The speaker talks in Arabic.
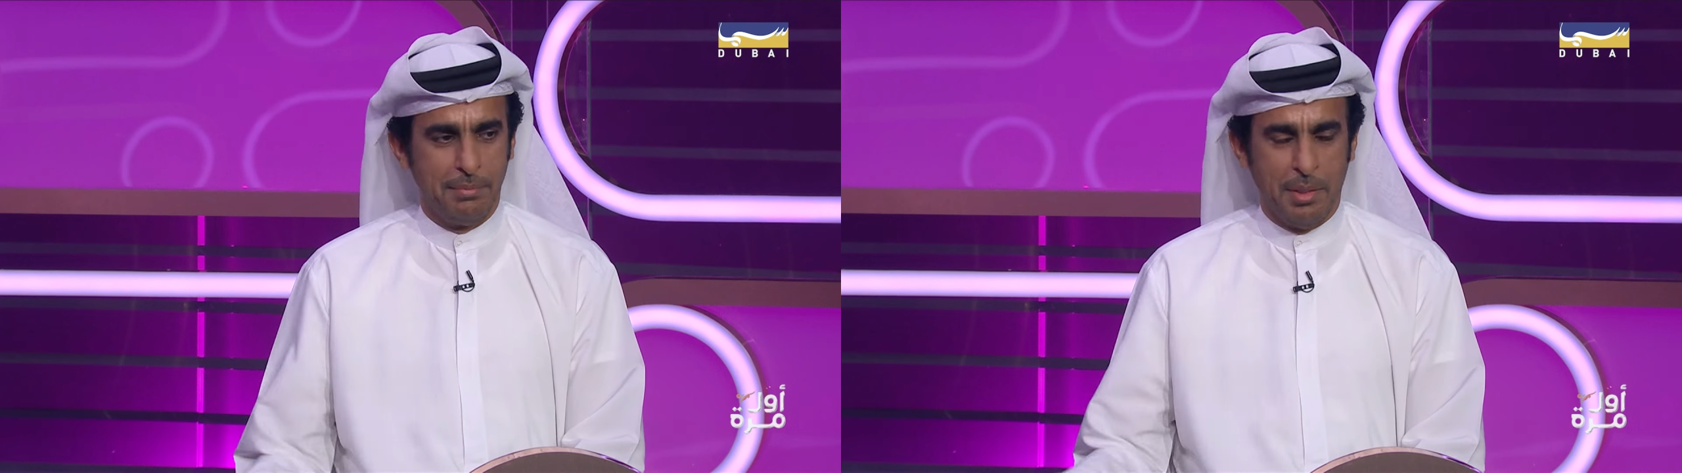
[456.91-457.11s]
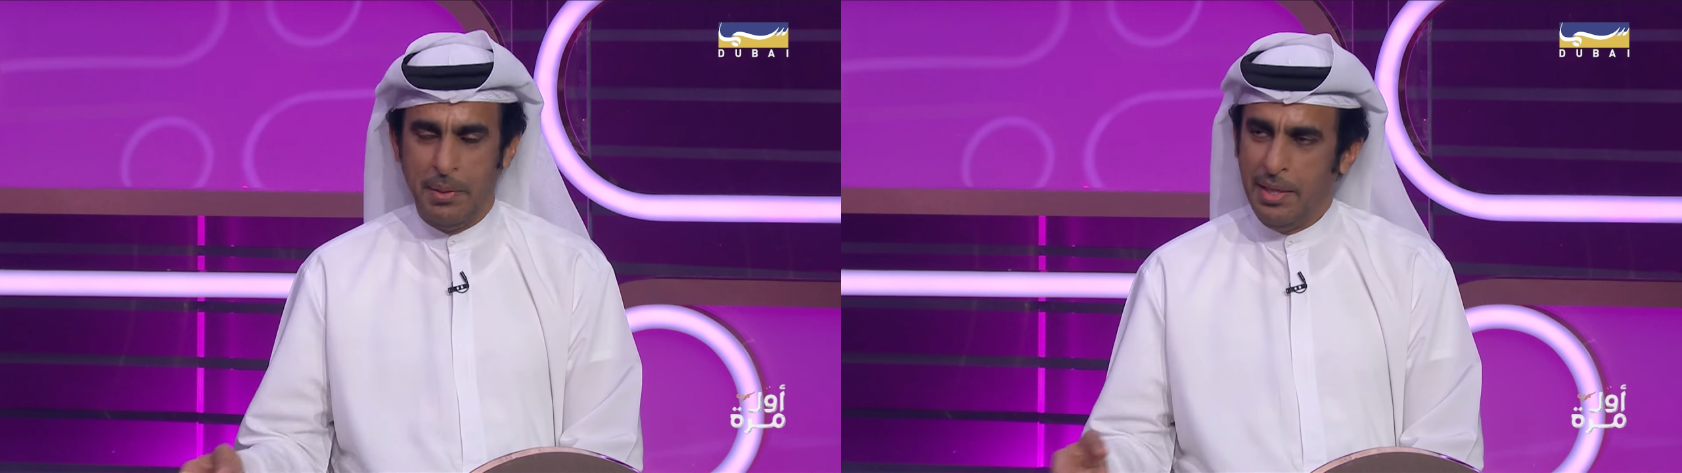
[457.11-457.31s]

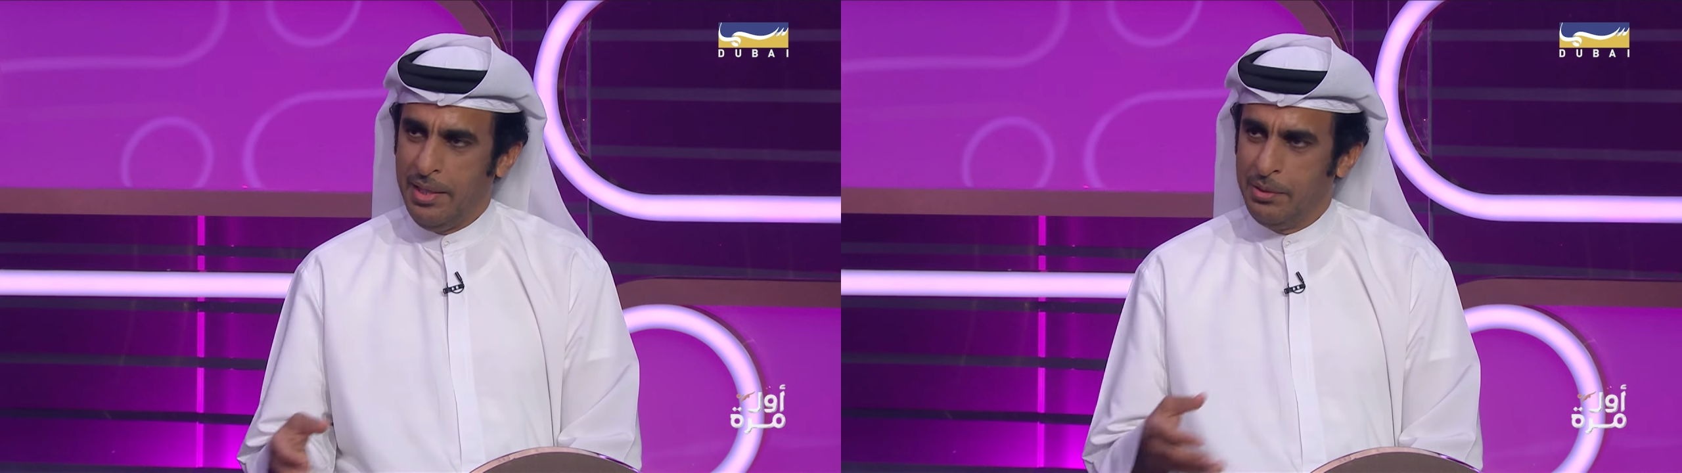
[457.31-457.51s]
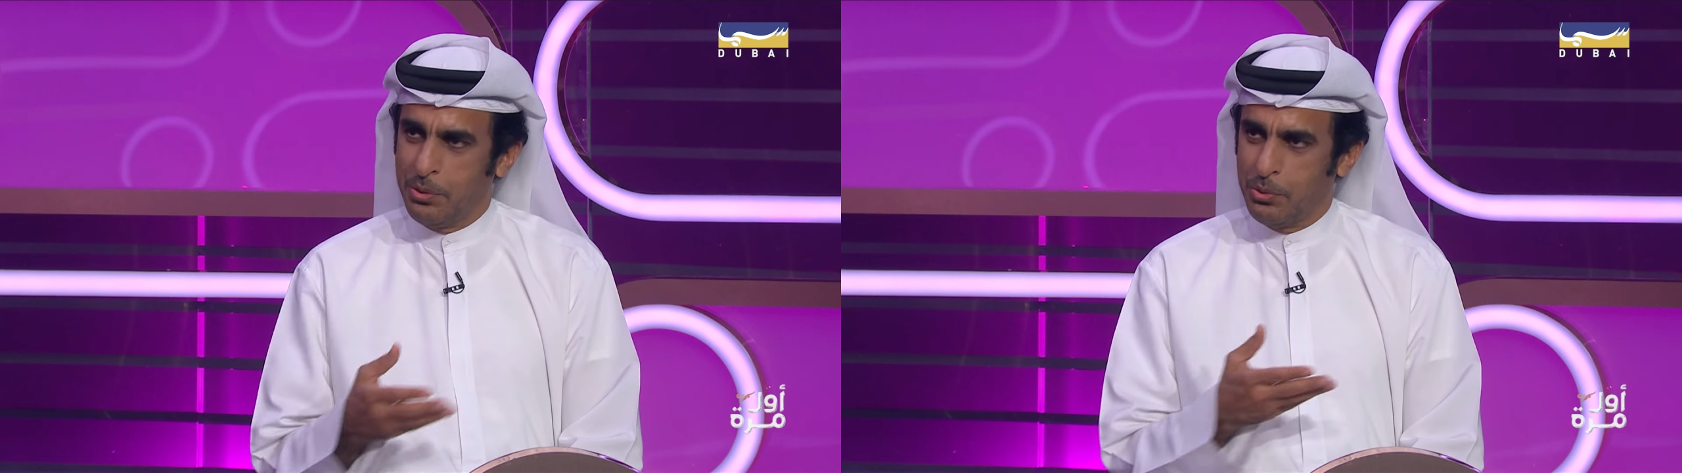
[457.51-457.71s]
ما بلا
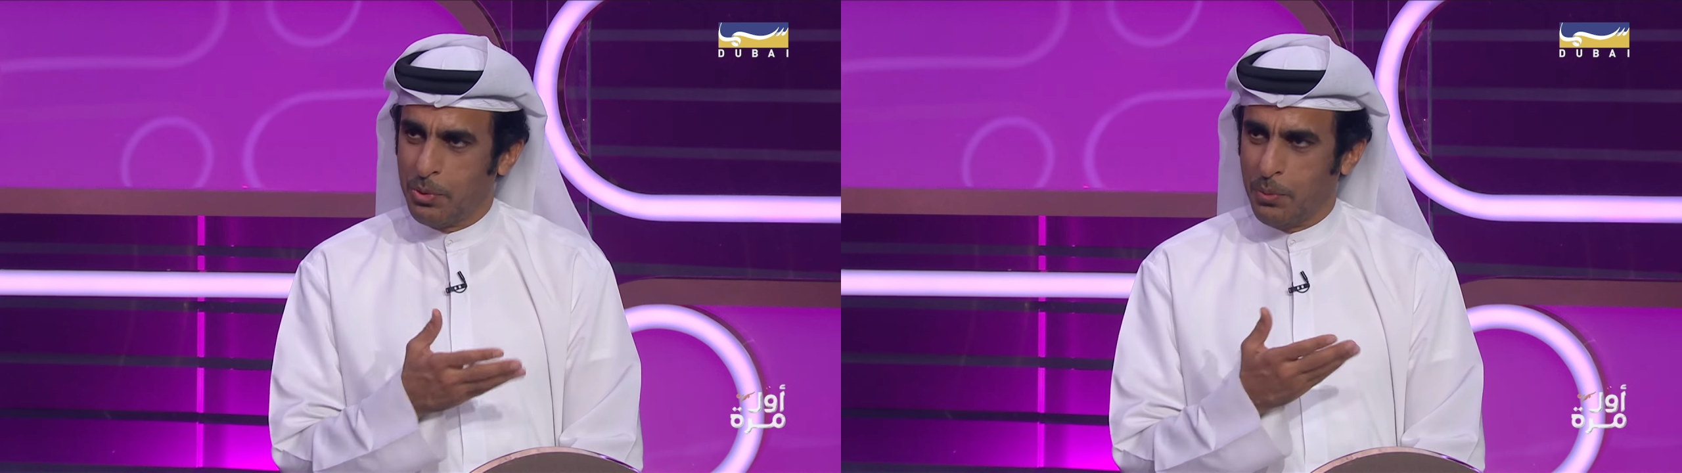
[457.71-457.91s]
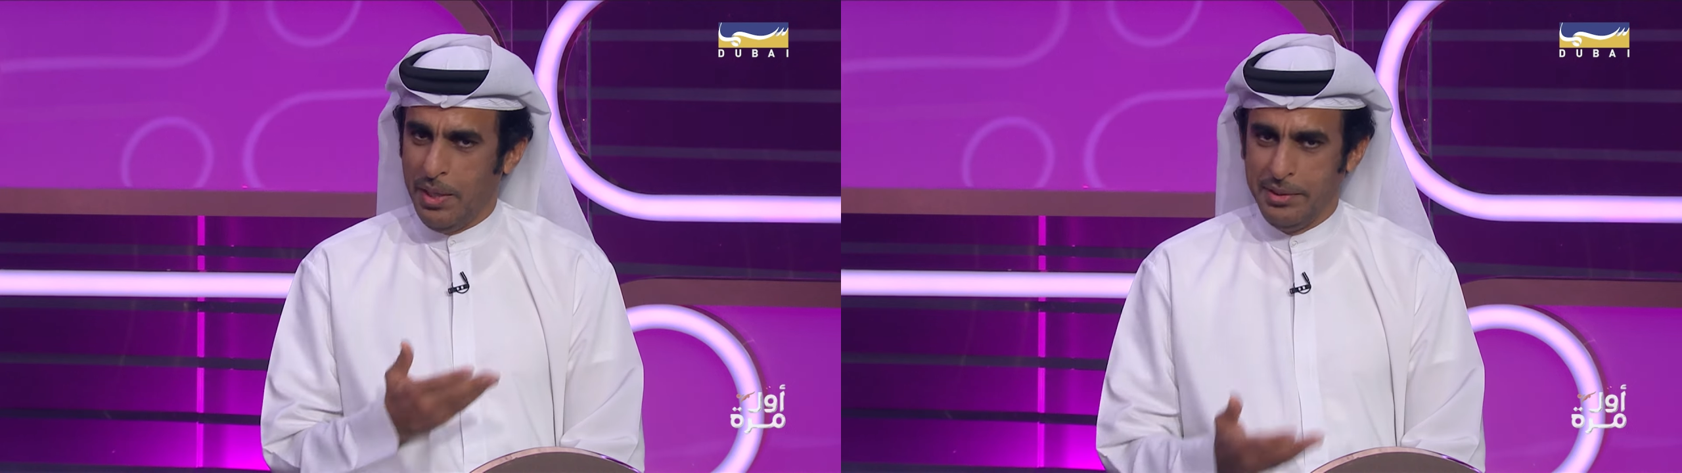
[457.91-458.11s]
عن
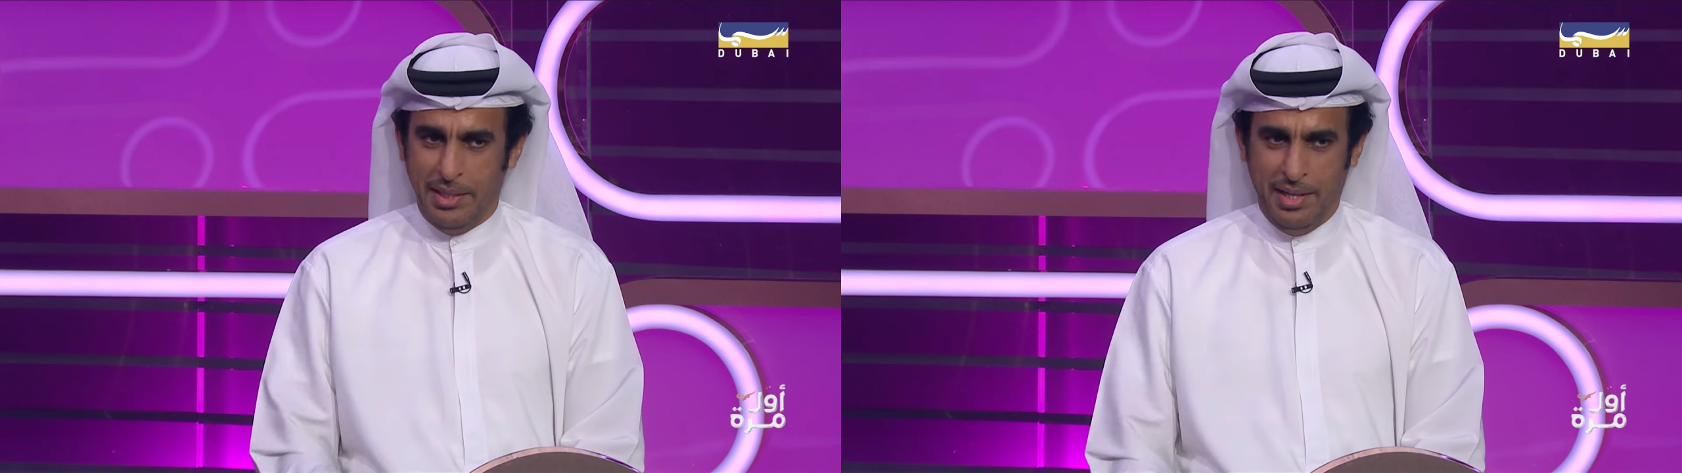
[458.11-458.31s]
دكتور واحد